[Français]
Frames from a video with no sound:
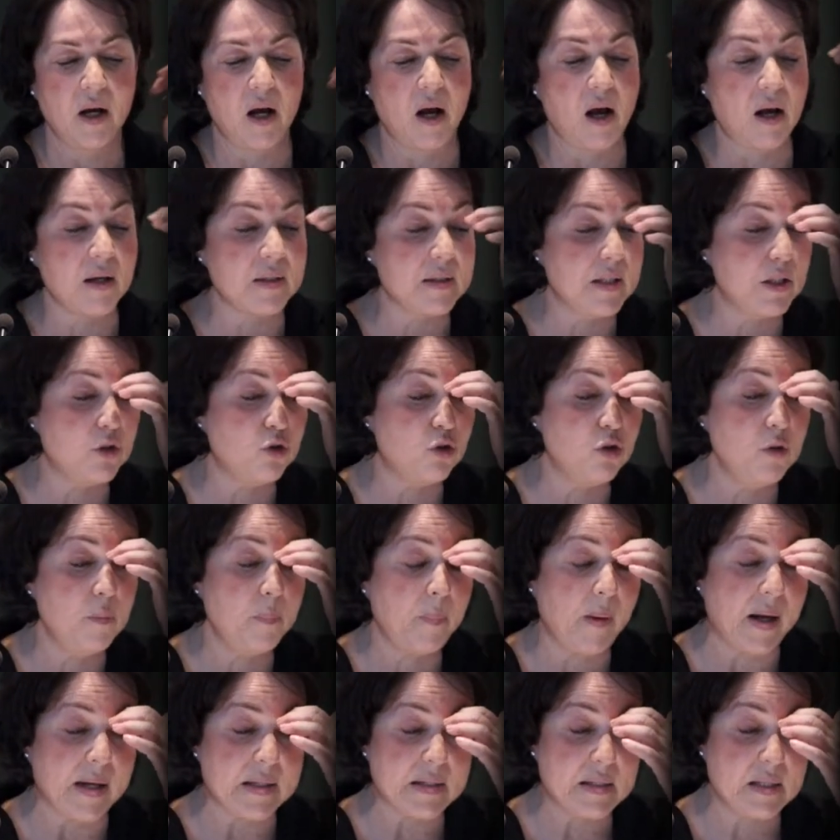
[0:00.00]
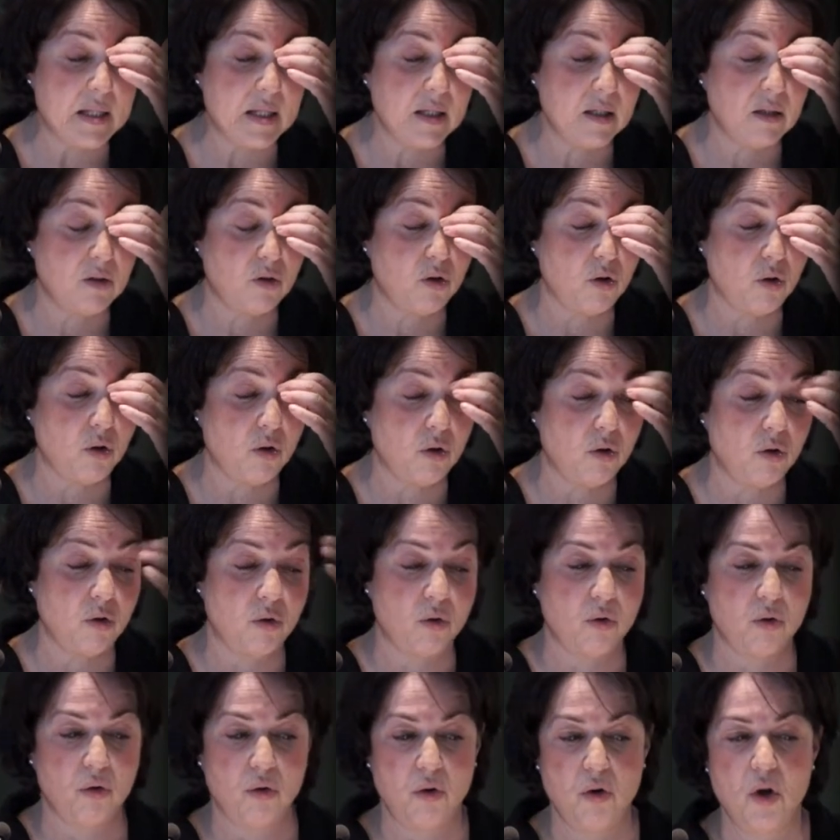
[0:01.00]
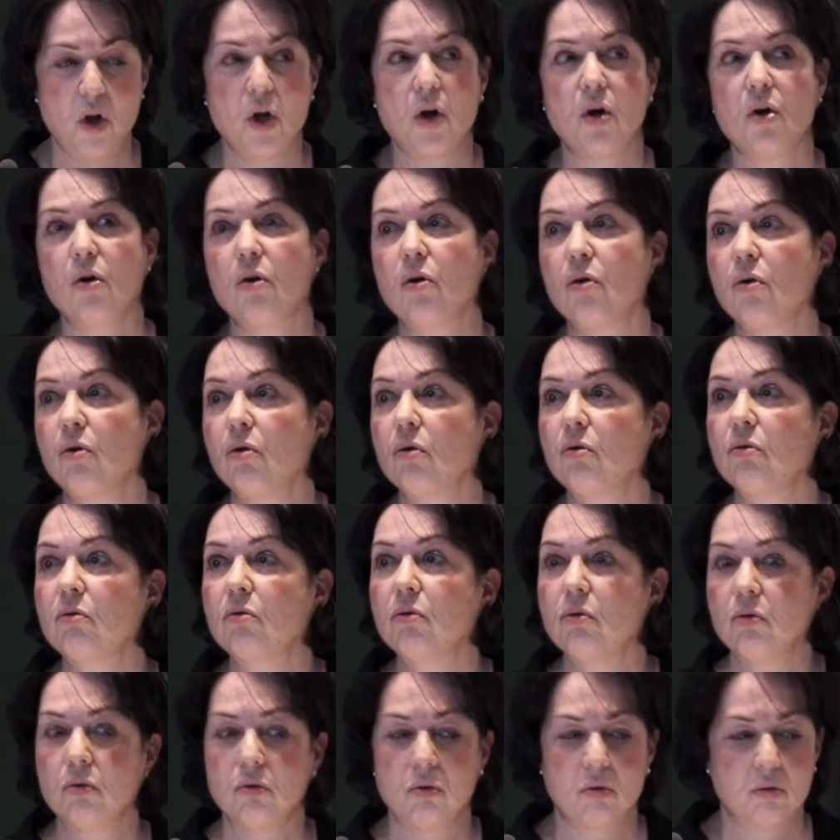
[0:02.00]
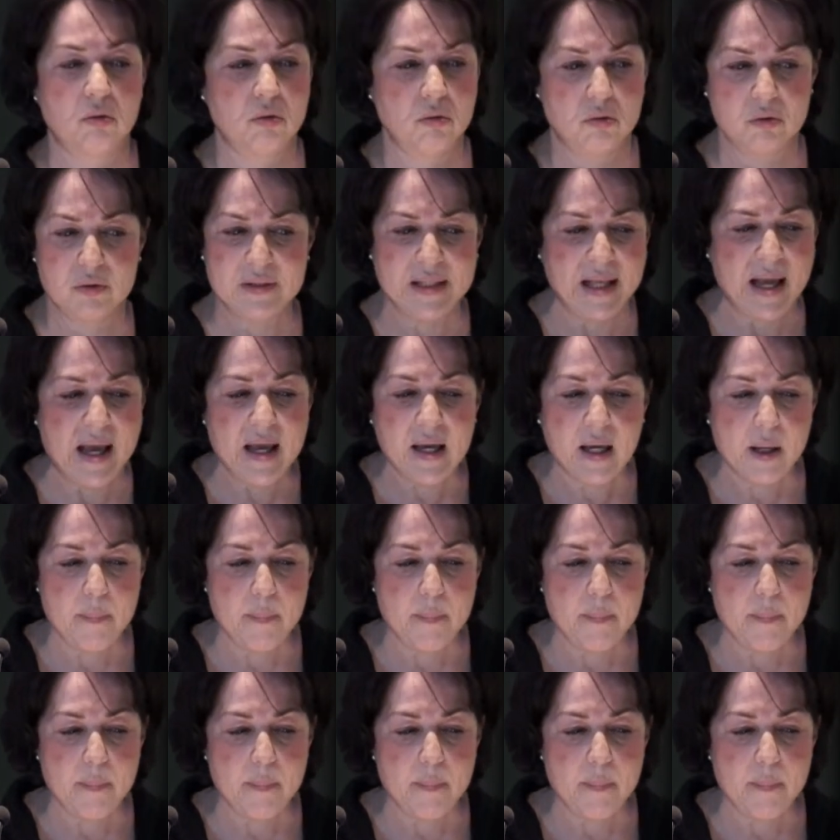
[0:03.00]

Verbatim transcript: Alors, c'est une pratique euh, très